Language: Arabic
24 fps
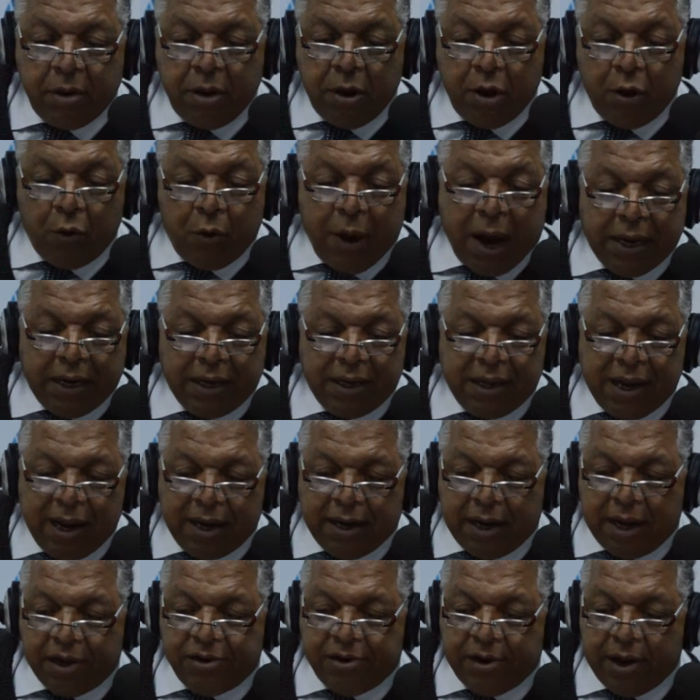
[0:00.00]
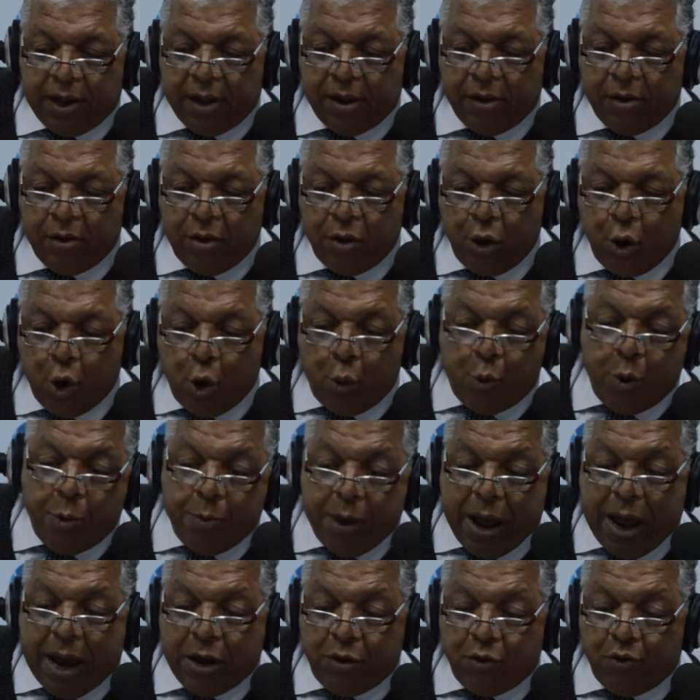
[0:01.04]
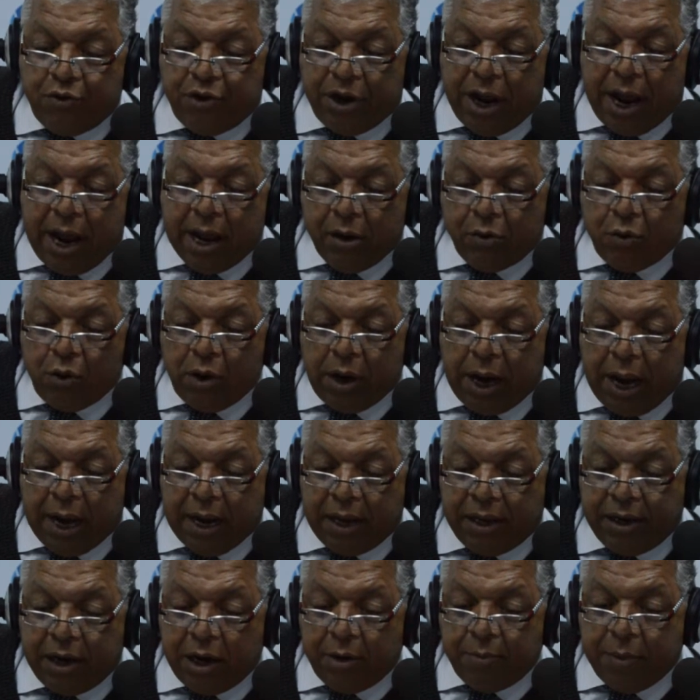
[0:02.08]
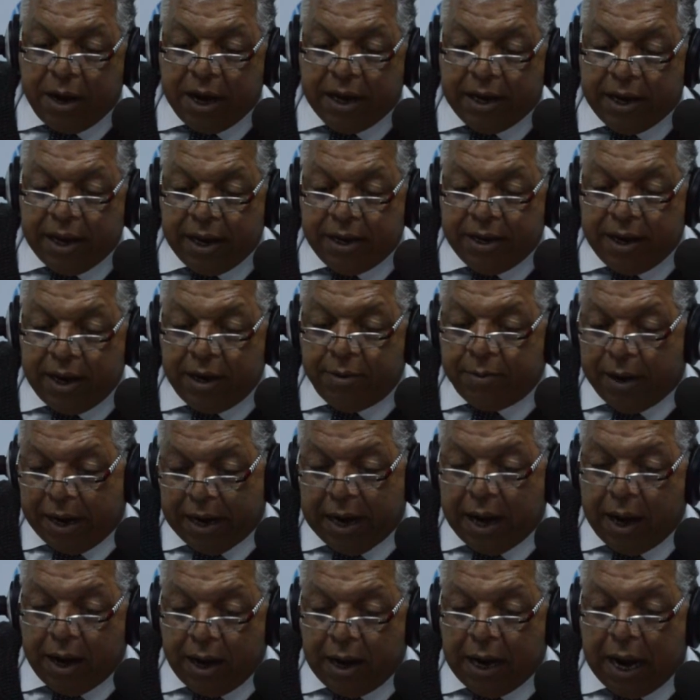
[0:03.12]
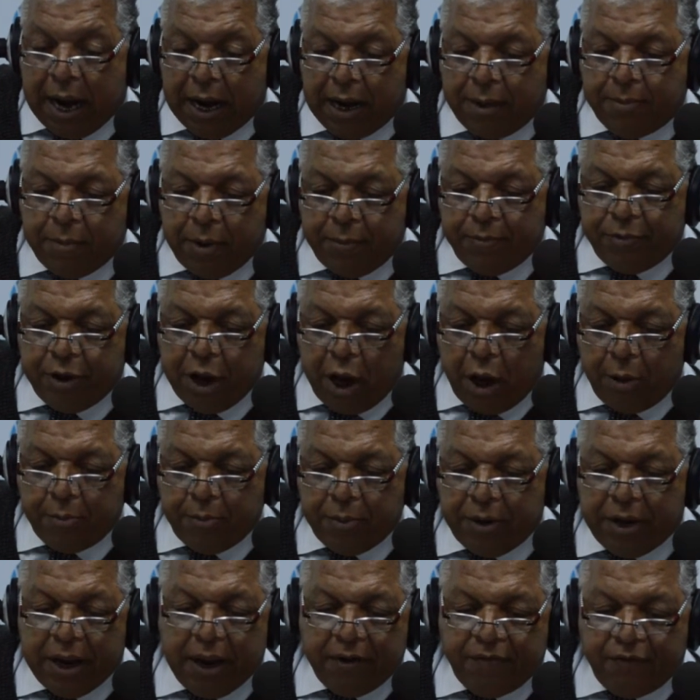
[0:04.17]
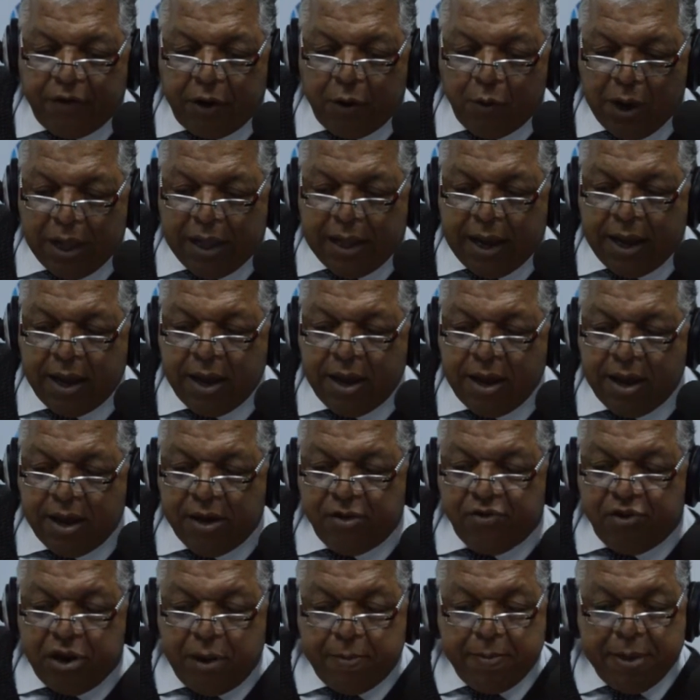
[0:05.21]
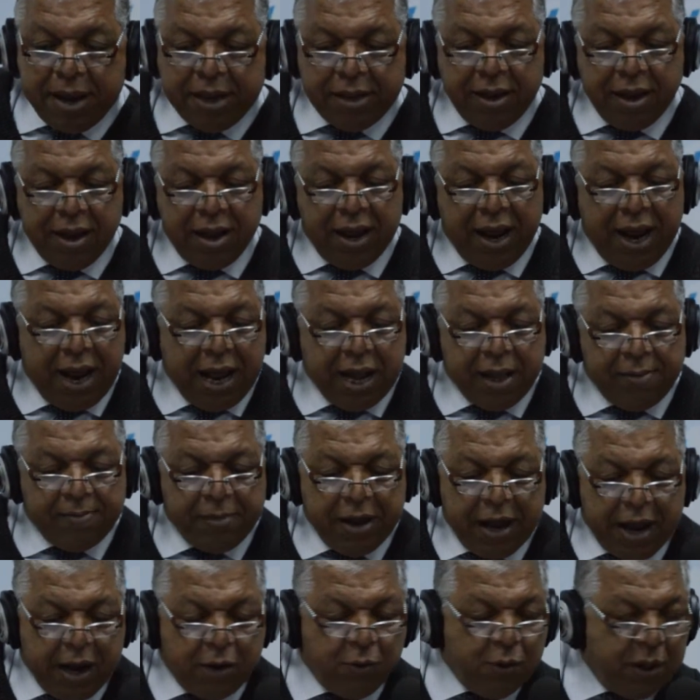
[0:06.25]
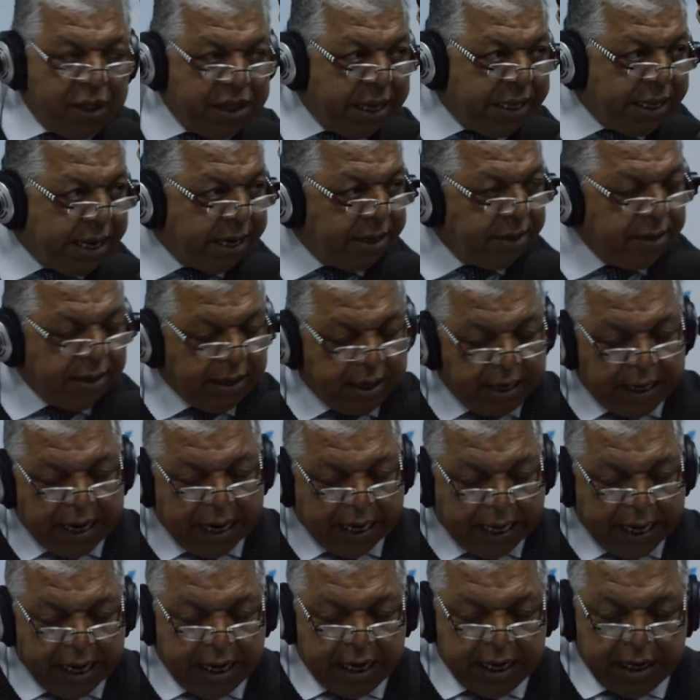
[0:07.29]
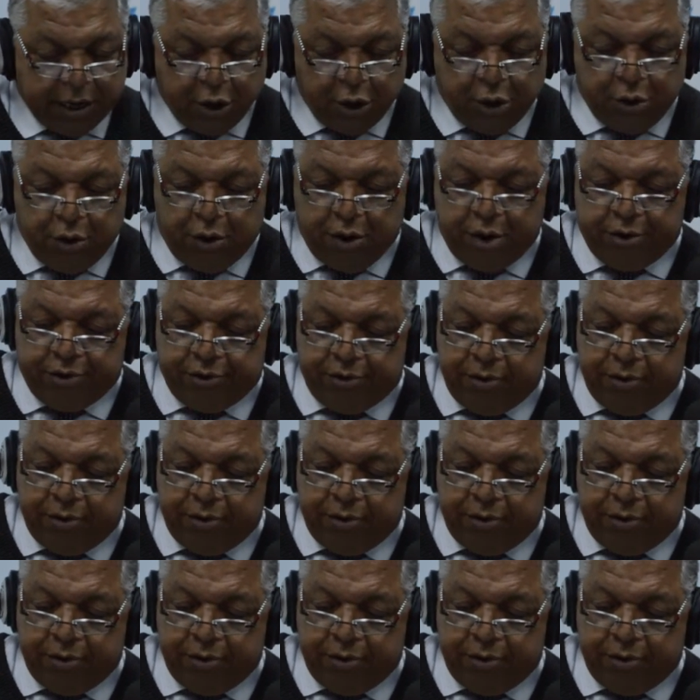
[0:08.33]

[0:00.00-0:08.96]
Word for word: وعائلة لانكاستر وبما أنه شعار كل عائلتين الملكيتين معناها العلم نتاعهم كان فيه وردة تسميت حرب الوردتين لا دي دو